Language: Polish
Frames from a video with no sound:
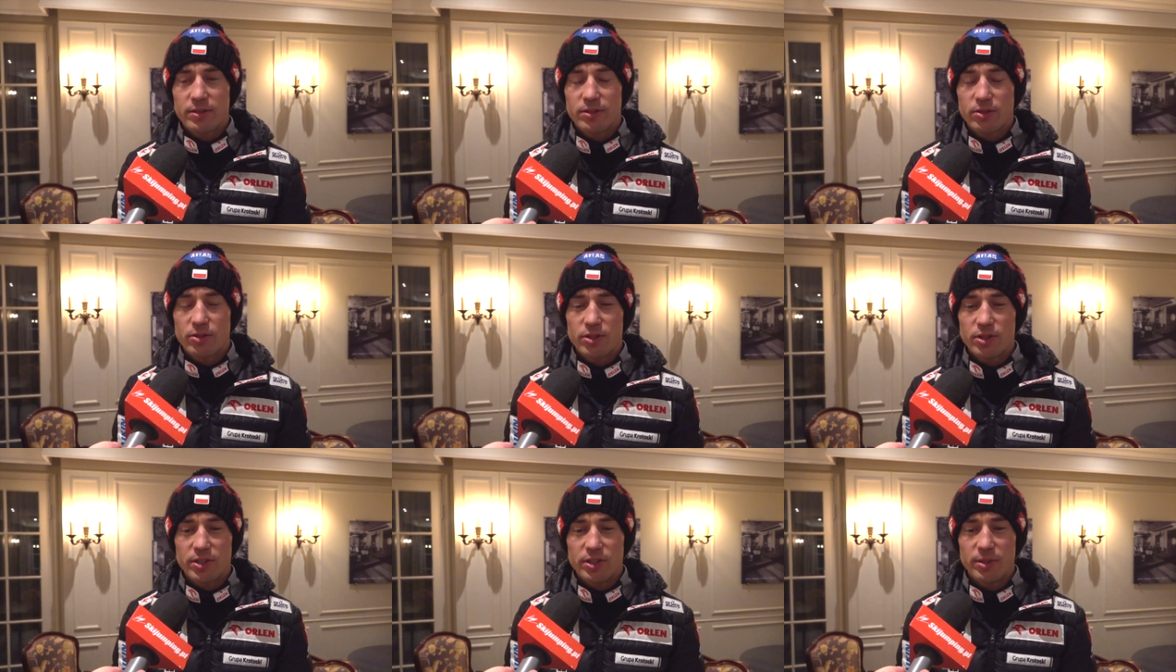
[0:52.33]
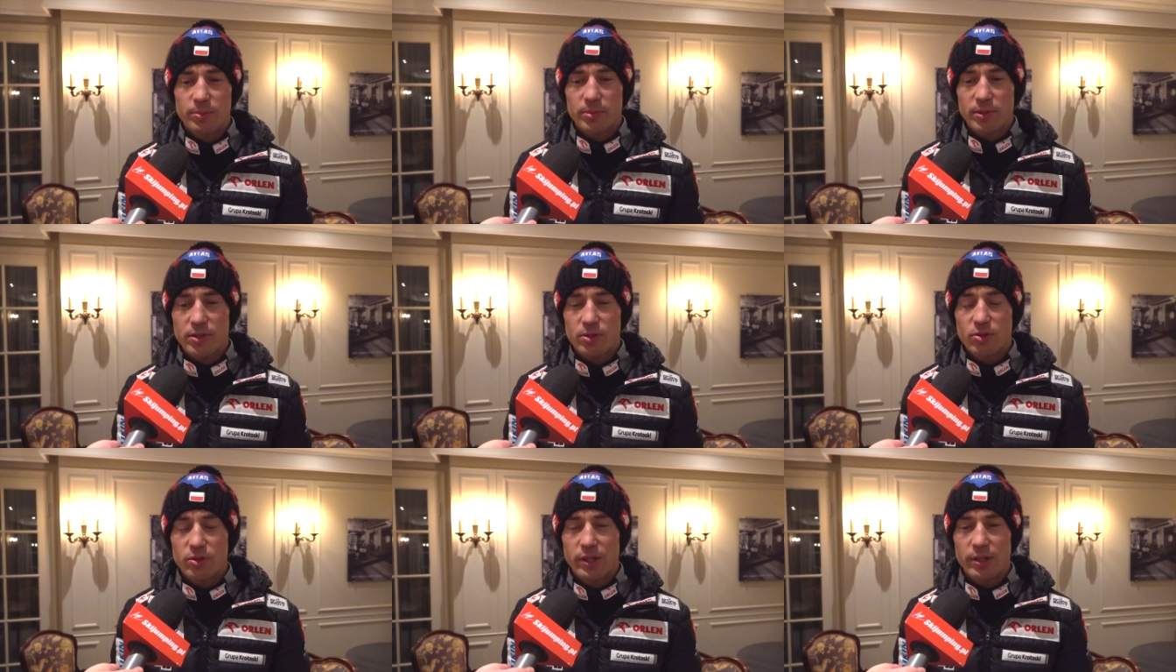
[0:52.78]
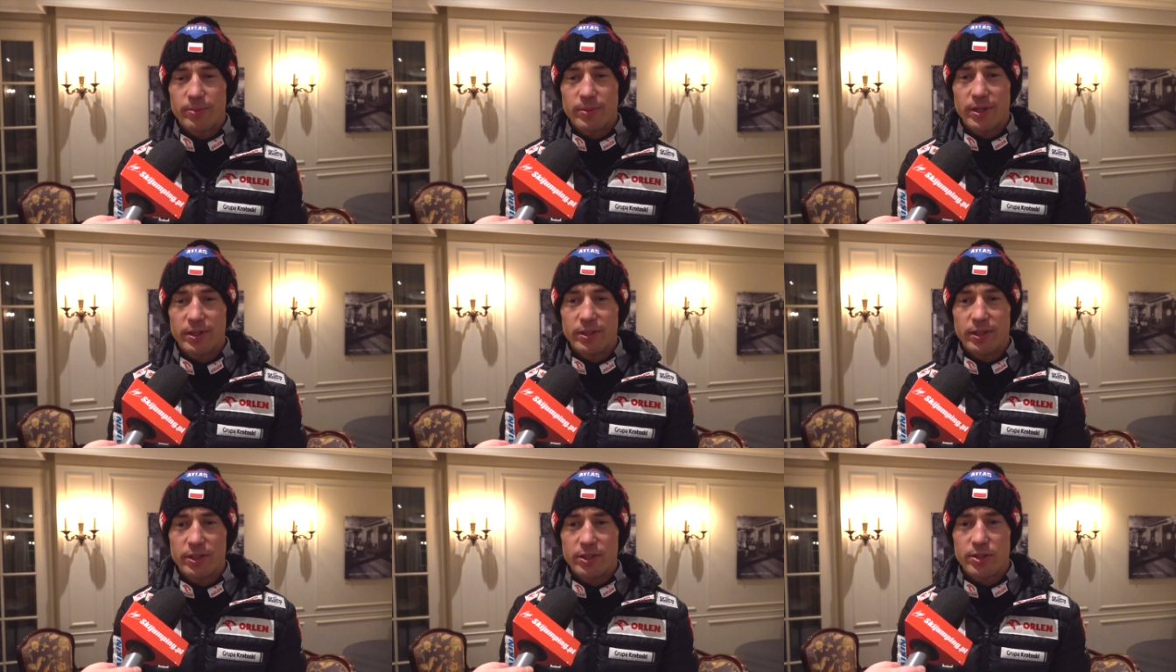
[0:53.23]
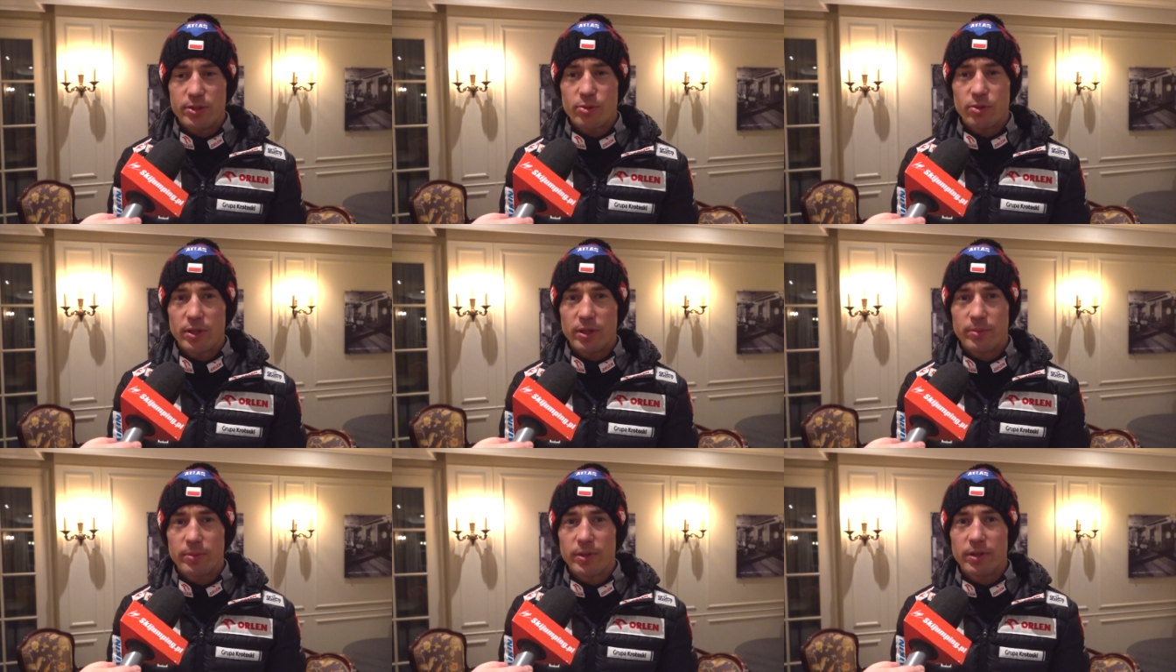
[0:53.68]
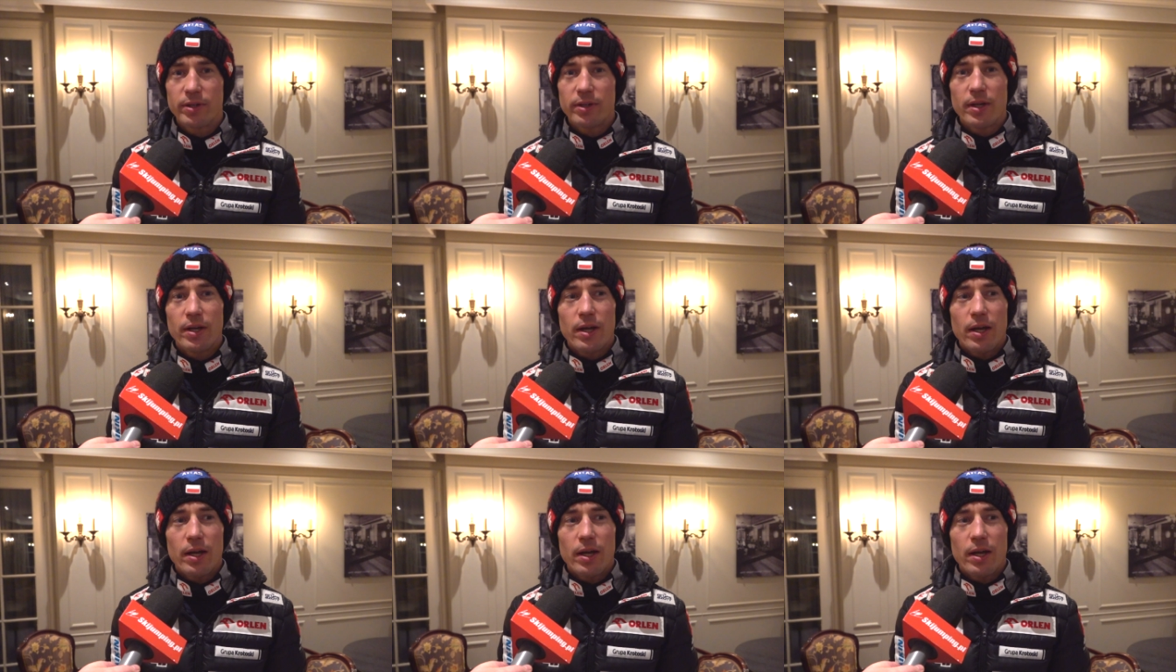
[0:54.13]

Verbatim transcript: codziennie pracujemy, analizujemy